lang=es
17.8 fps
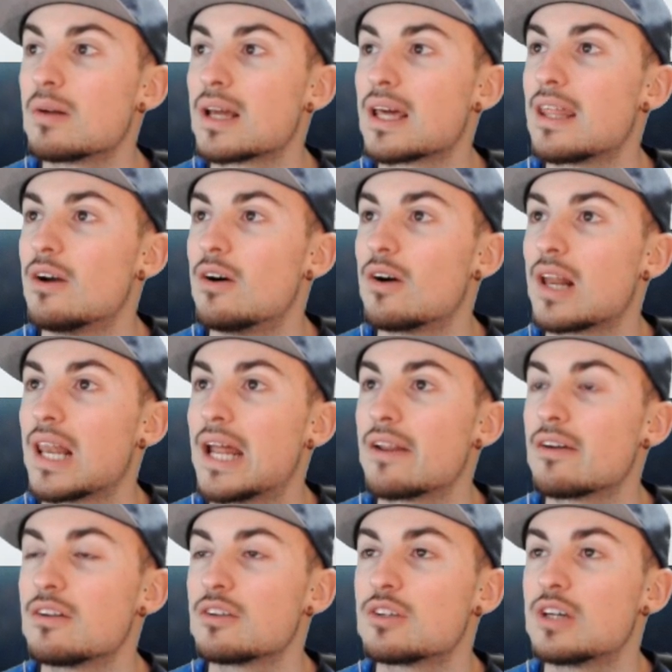porque digo,
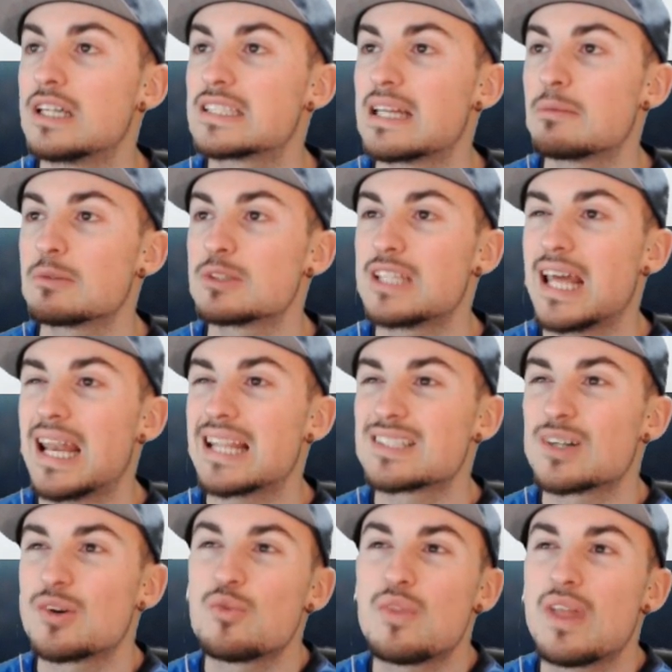claro, estamos ya en la
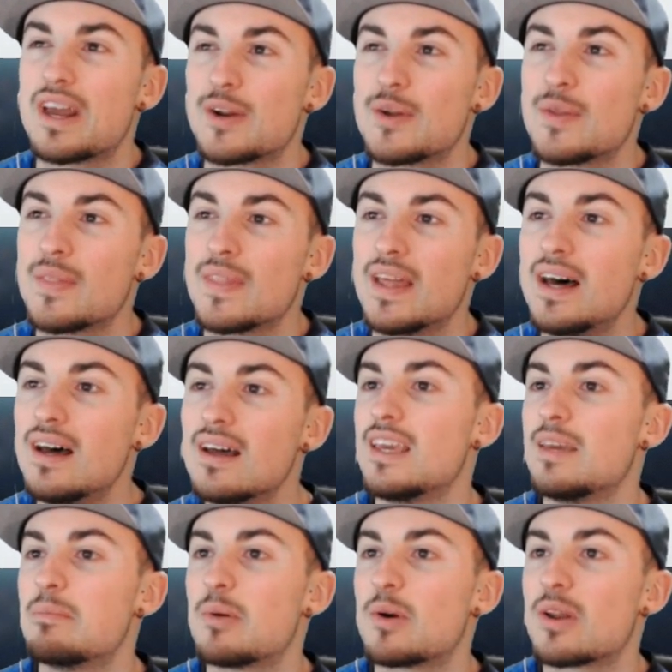segunda ronda.
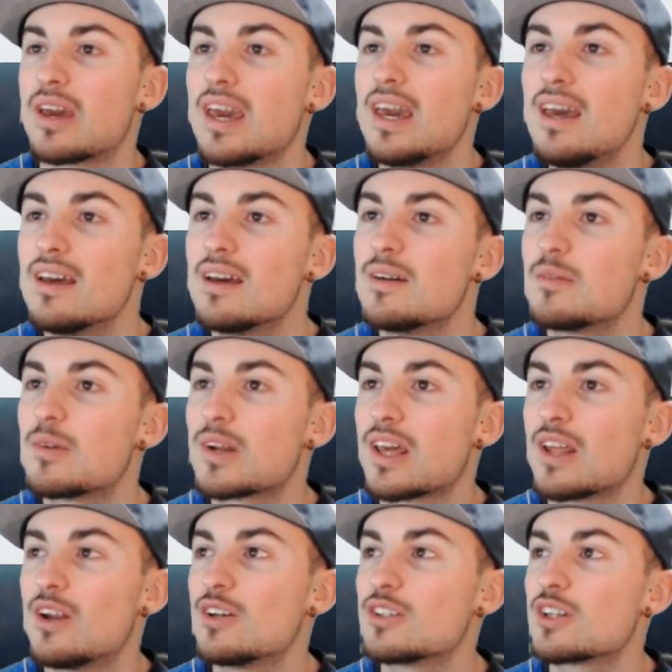¿Y por qué?
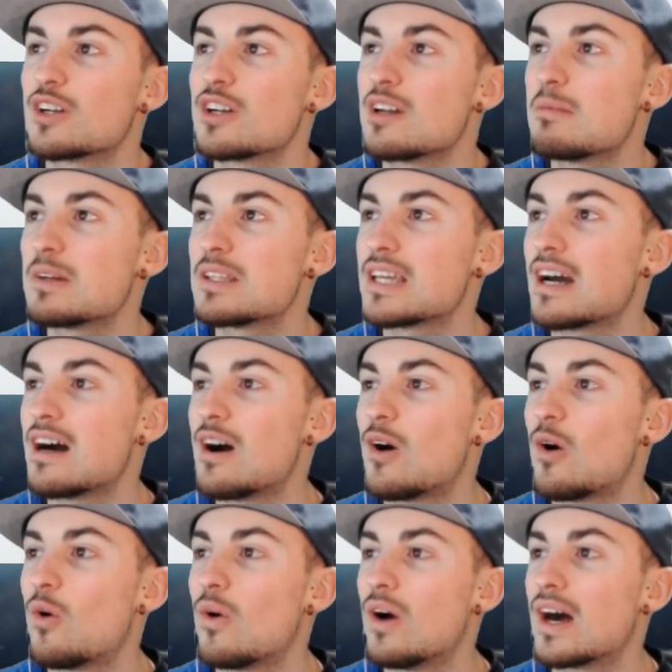Porque nosotros no hemos llegado a
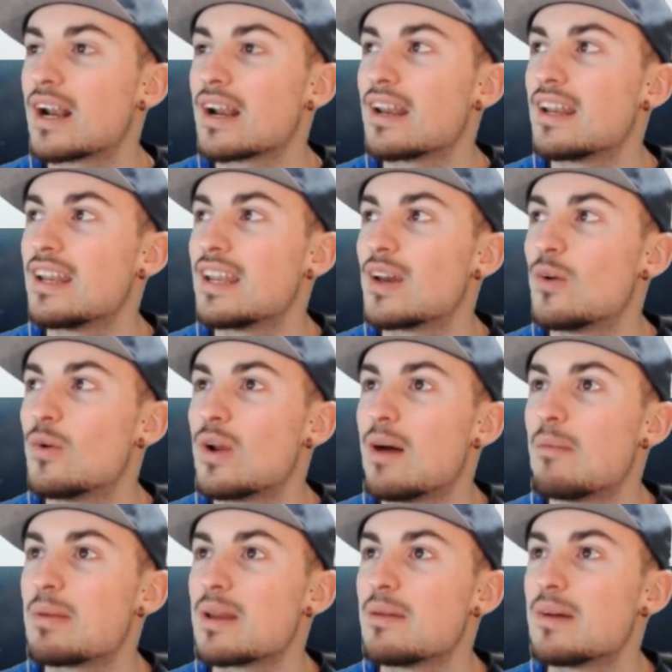jugar
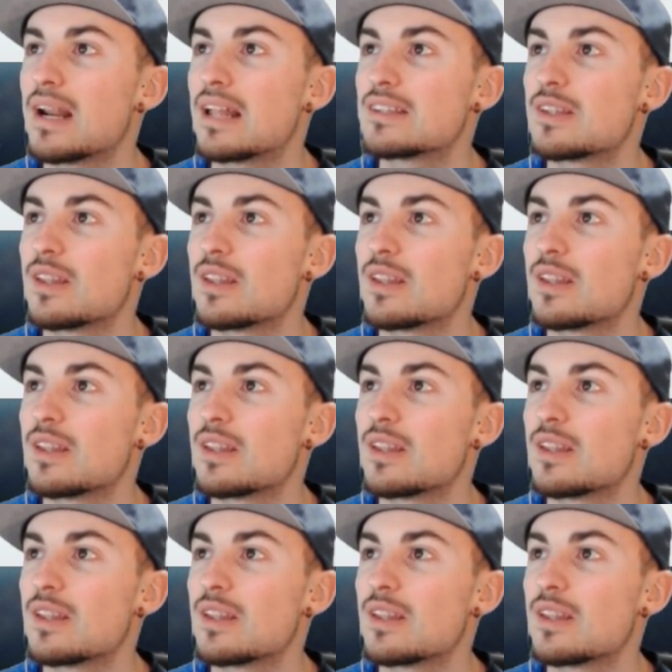ninguna primera